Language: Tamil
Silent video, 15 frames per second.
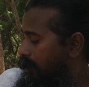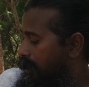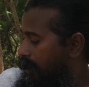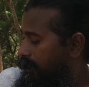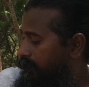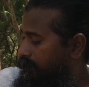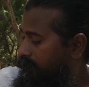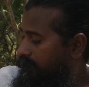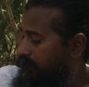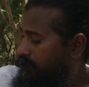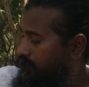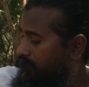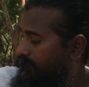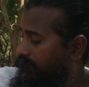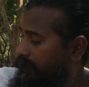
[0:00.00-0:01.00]
அடுத்தது
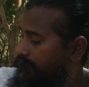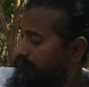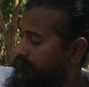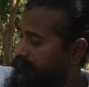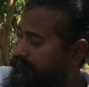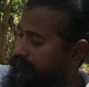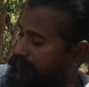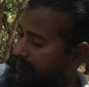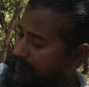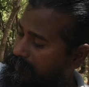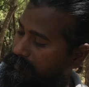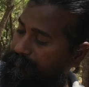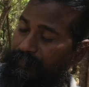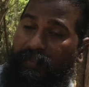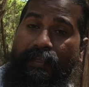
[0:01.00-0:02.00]
இன்னொரு ஃப்ளேவர் பார்த்திங்கன்னா
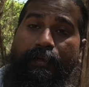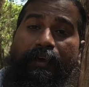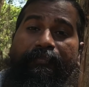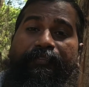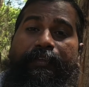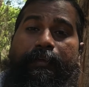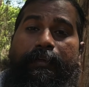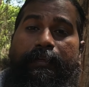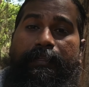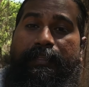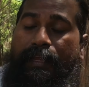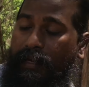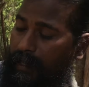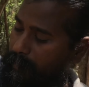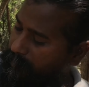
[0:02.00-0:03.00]
கஃபீர் இது
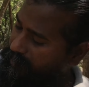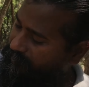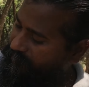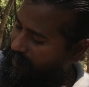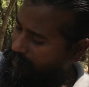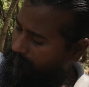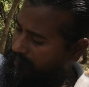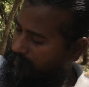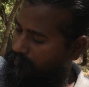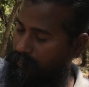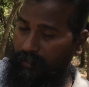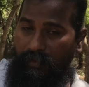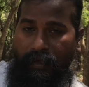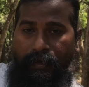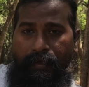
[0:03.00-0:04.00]
எல்லாமே ஃபேமிலி
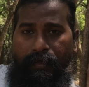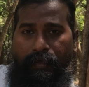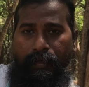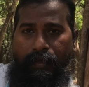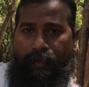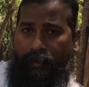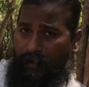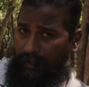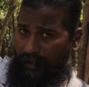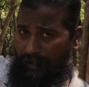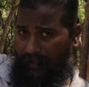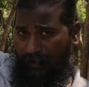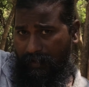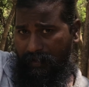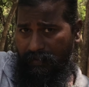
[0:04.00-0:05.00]
ஒன்று தான்
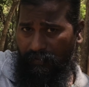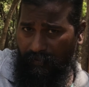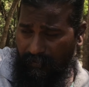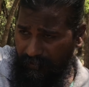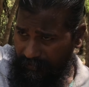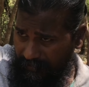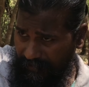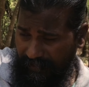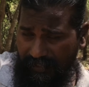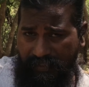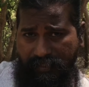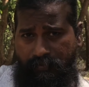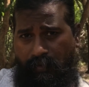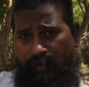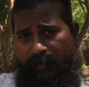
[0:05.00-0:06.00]
ஆனால்
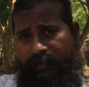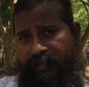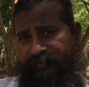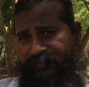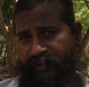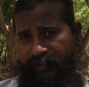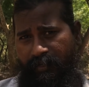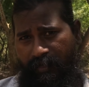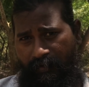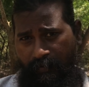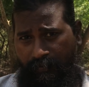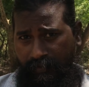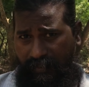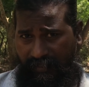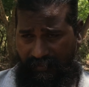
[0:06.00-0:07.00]
டேஸ்ட்டு உங்களுக்கு டிஃப்ரெண்ட்டாக
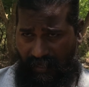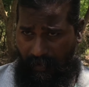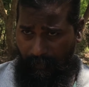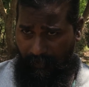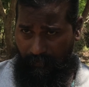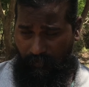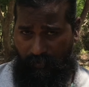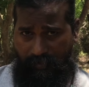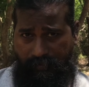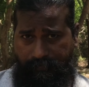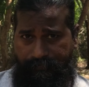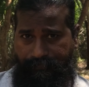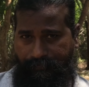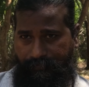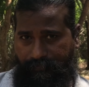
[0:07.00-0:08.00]
இருக்கும் நீங்கள் சாப்பிடும்போது
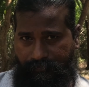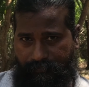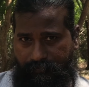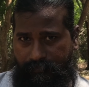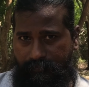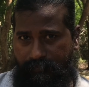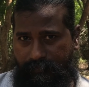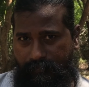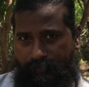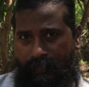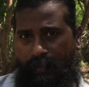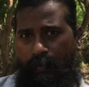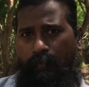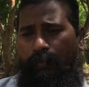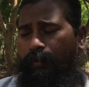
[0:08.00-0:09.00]

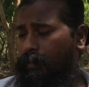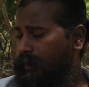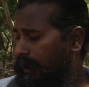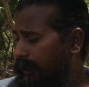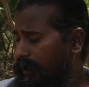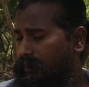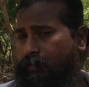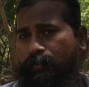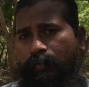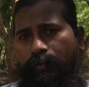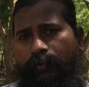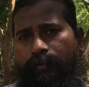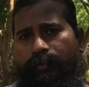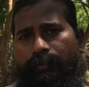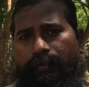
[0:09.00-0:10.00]
ஒரு எல்லாத்துக்கும்
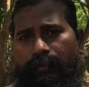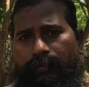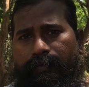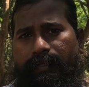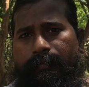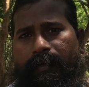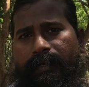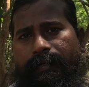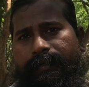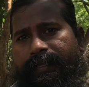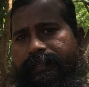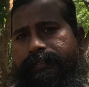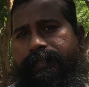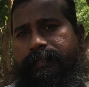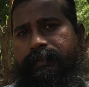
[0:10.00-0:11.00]
ஒரு ஒரு விதமான
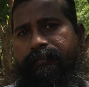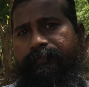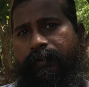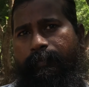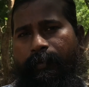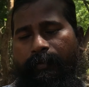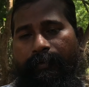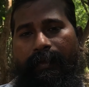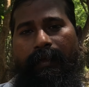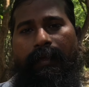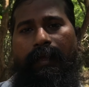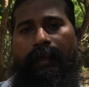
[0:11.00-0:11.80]
டேஸ்ட்டை நீங்கள் ஃபீல் பண்ணுவீங்க